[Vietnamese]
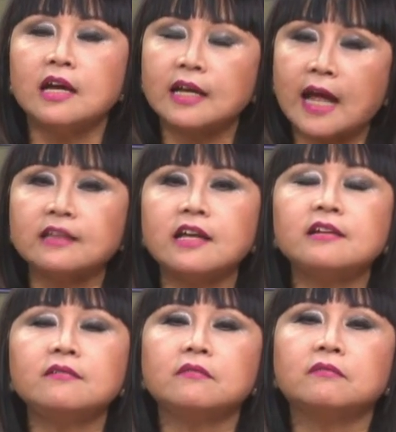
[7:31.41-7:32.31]
cá
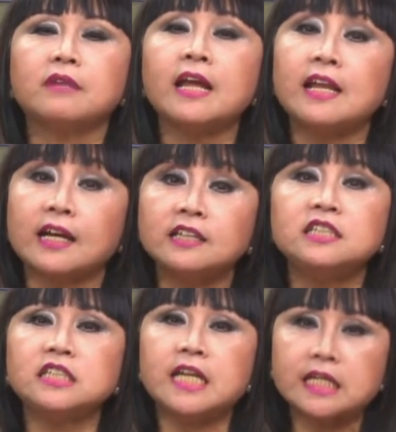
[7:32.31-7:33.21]
tính hay là cái
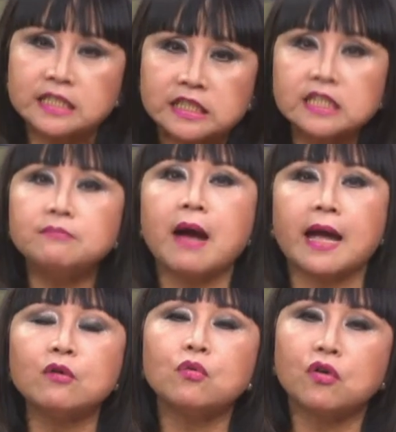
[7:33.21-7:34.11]
nét nhân
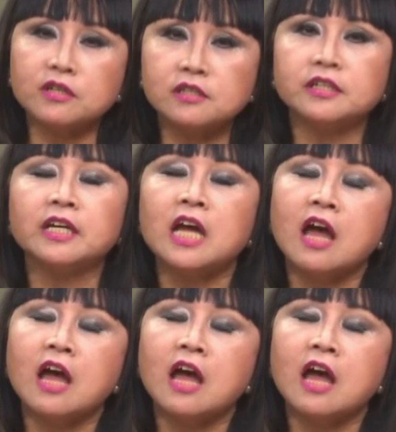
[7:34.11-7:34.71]
bản của con người.